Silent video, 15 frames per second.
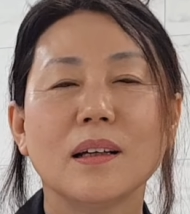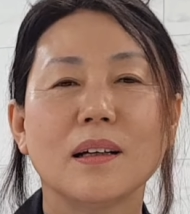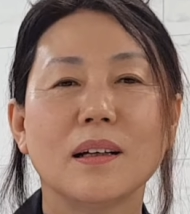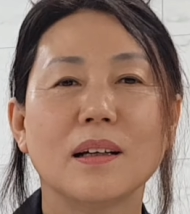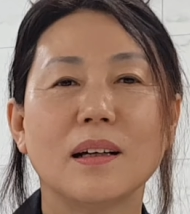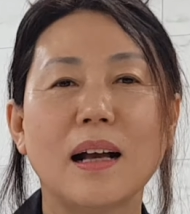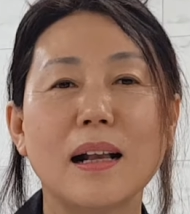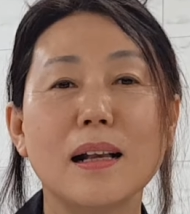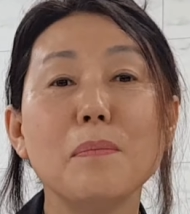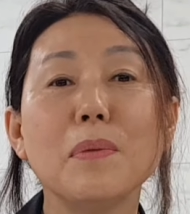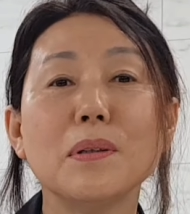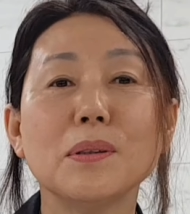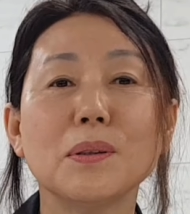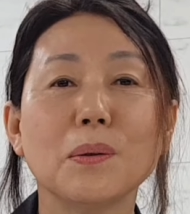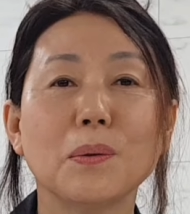어,
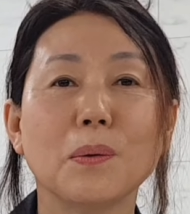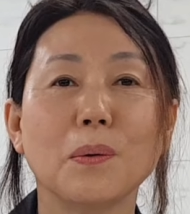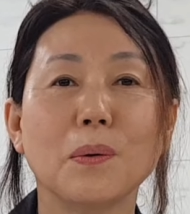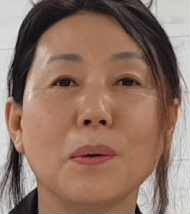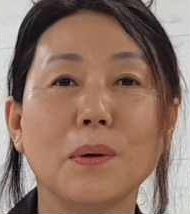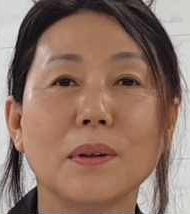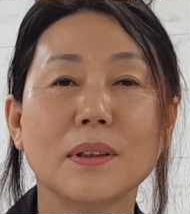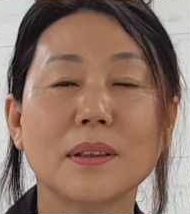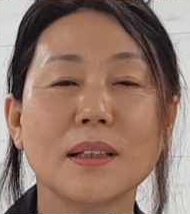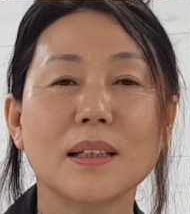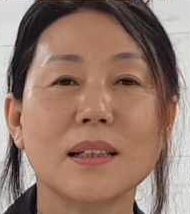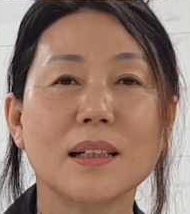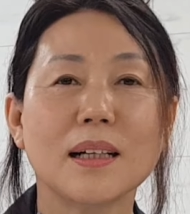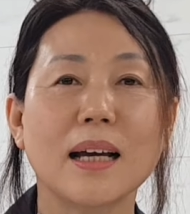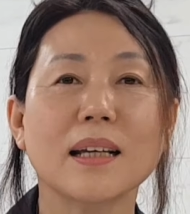알면서도 그
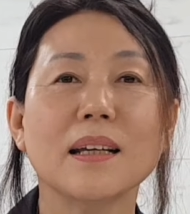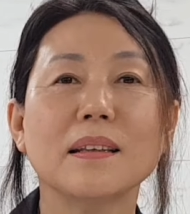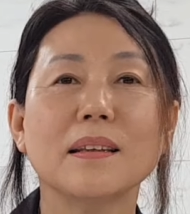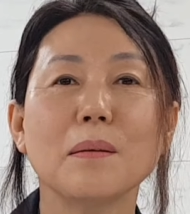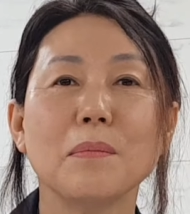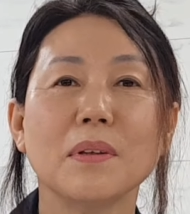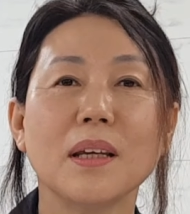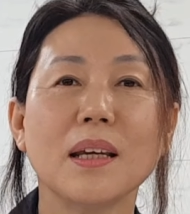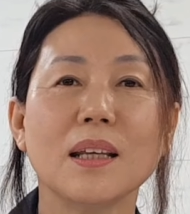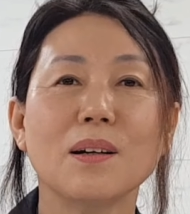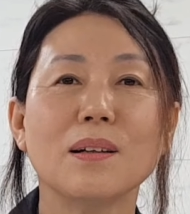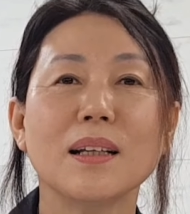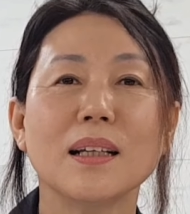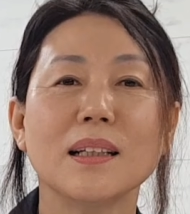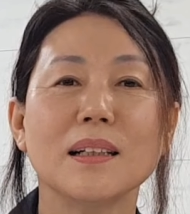길을 갔기 때문에
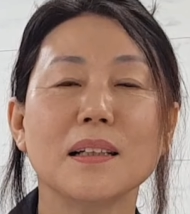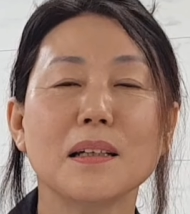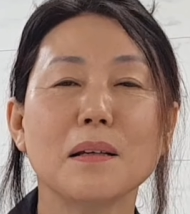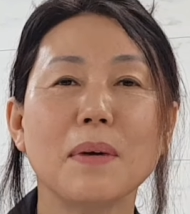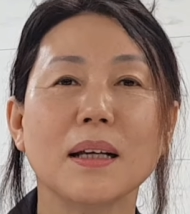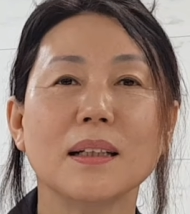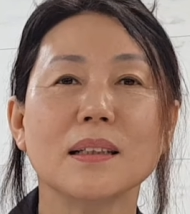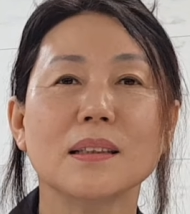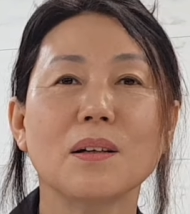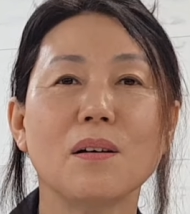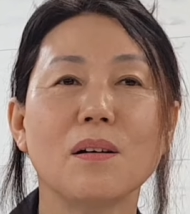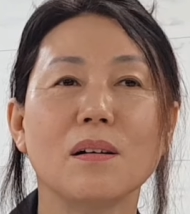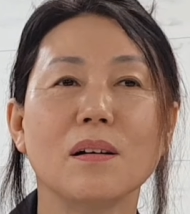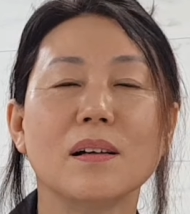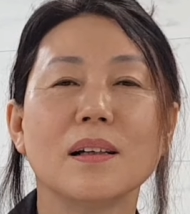일어난 일들이
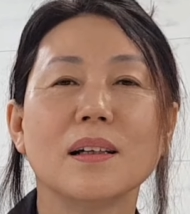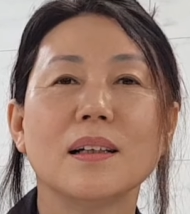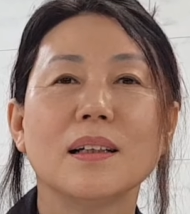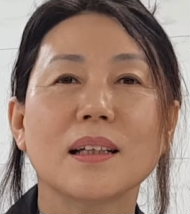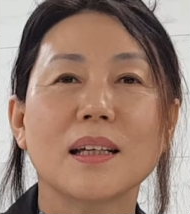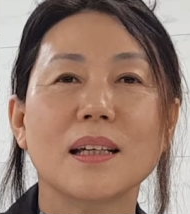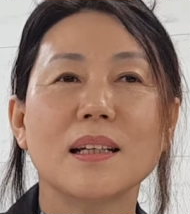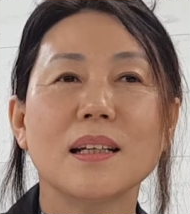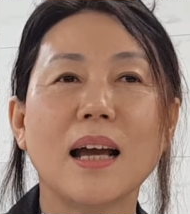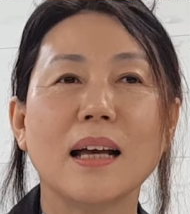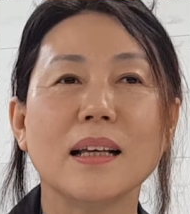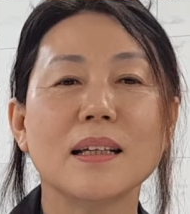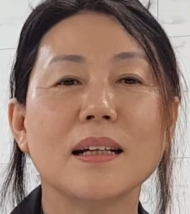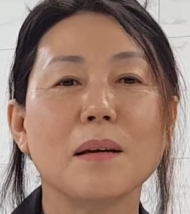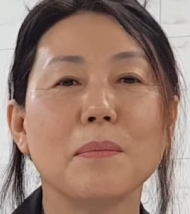많아서 길이
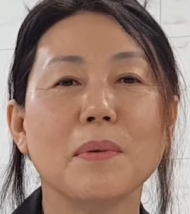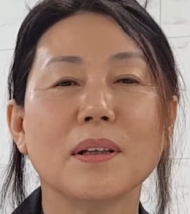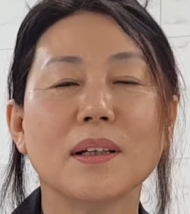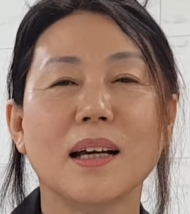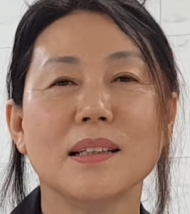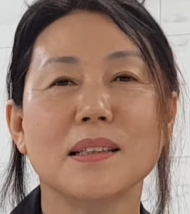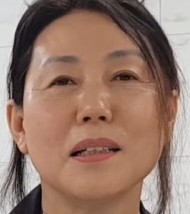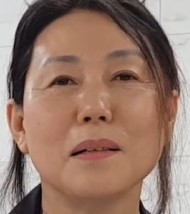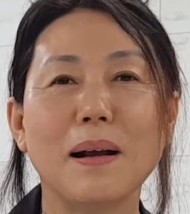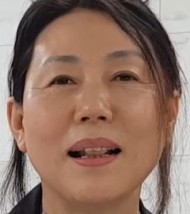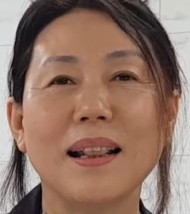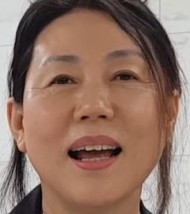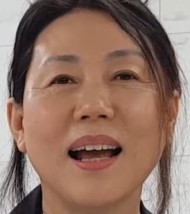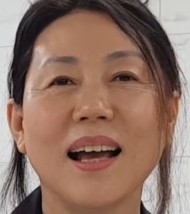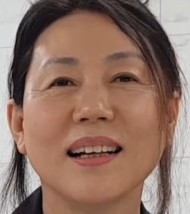아니라면 가지를
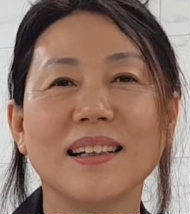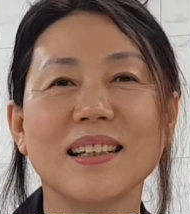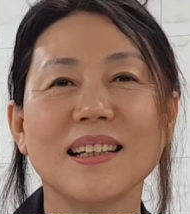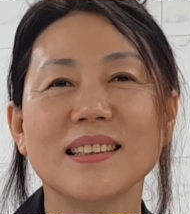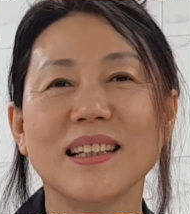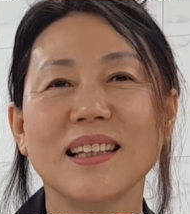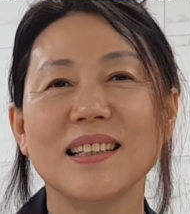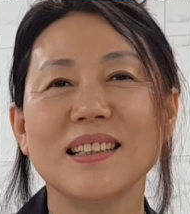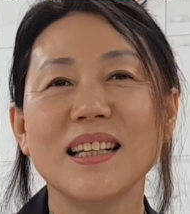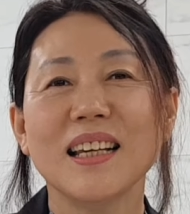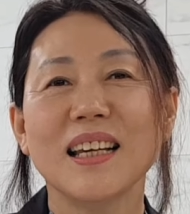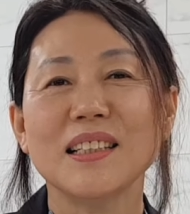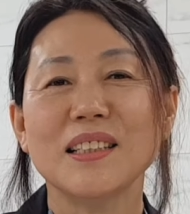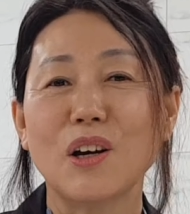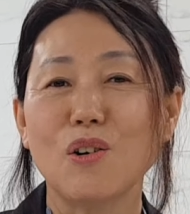말라. 그게 제
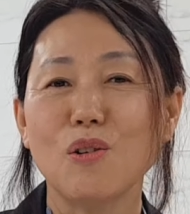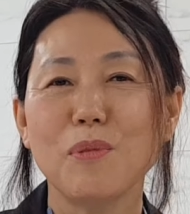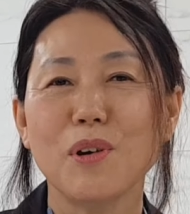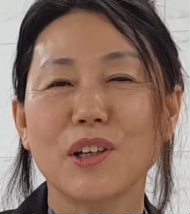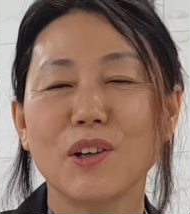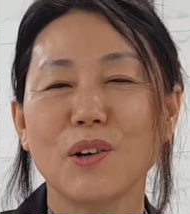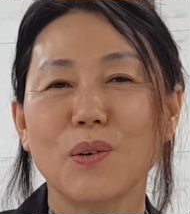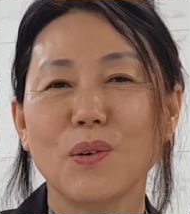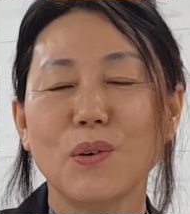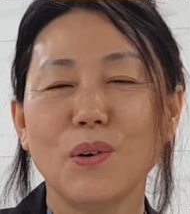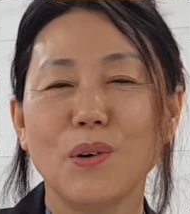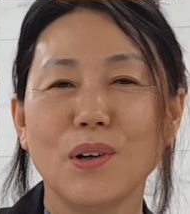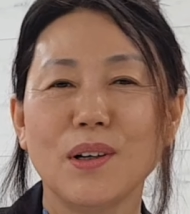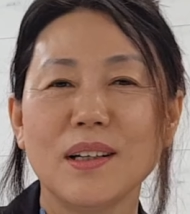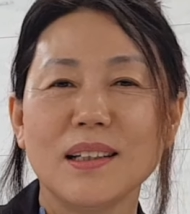인생의
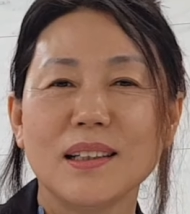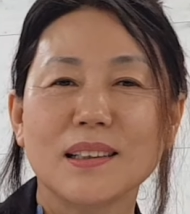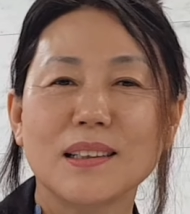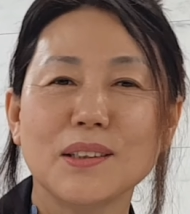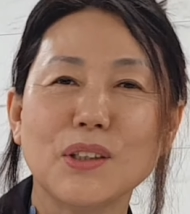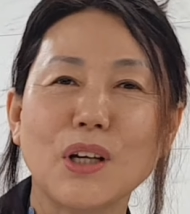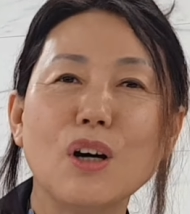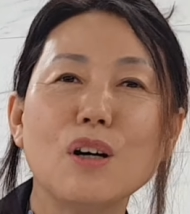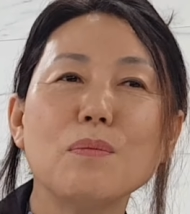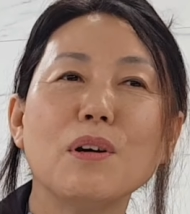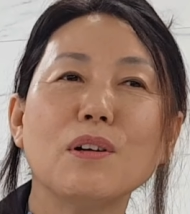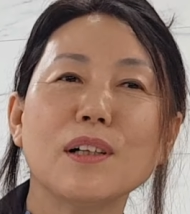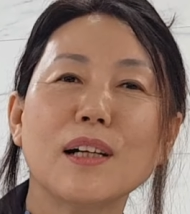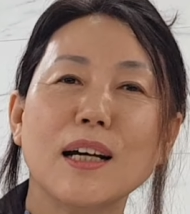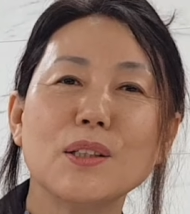좌우명이었고 그
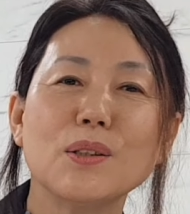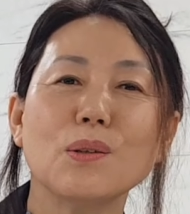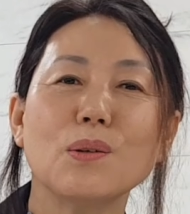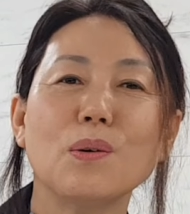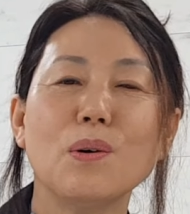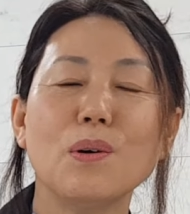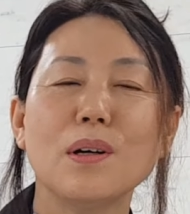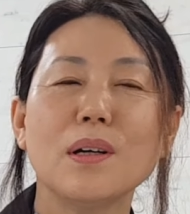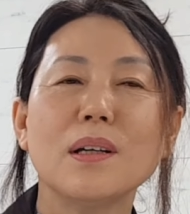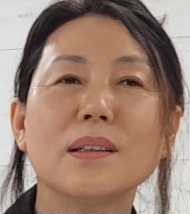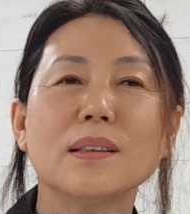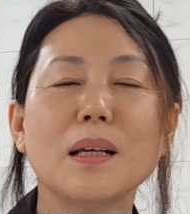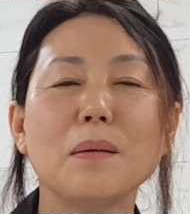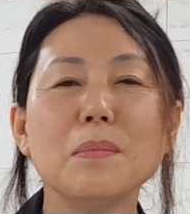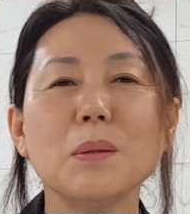좌우명을 가지고
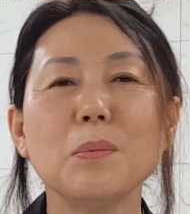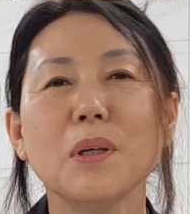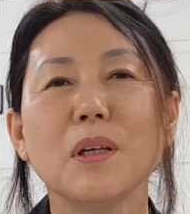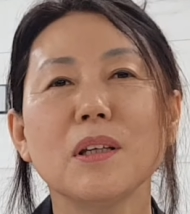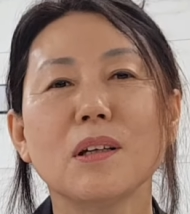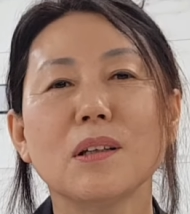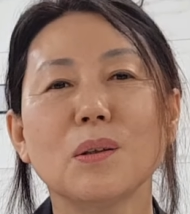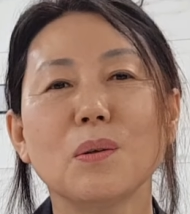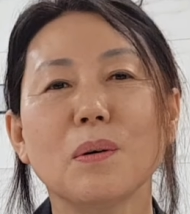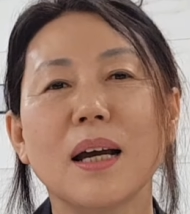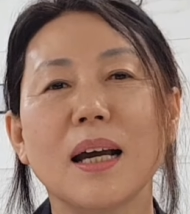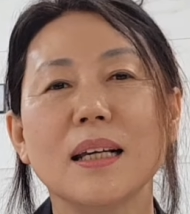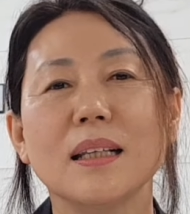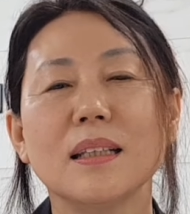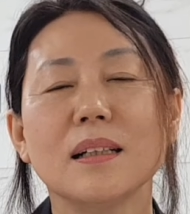30여 년
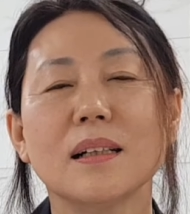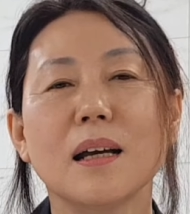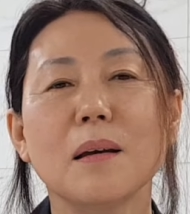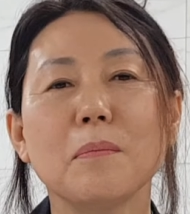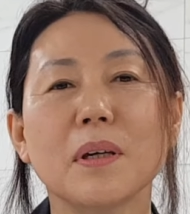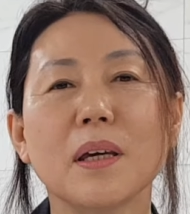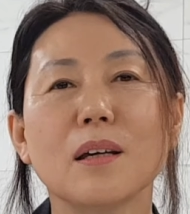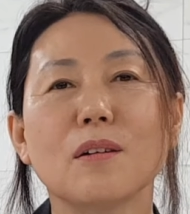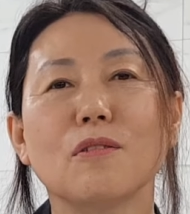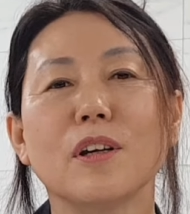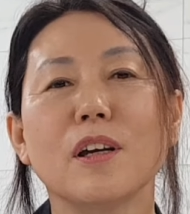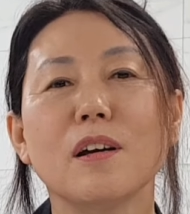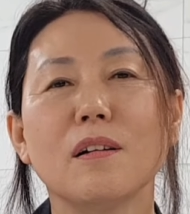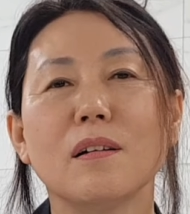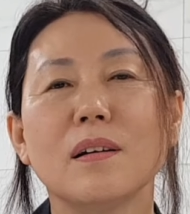동안 아이들과 함께
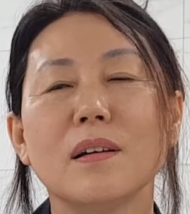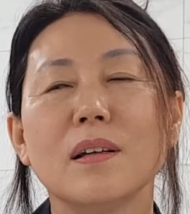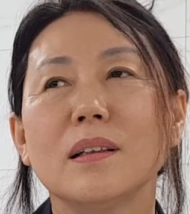했고요.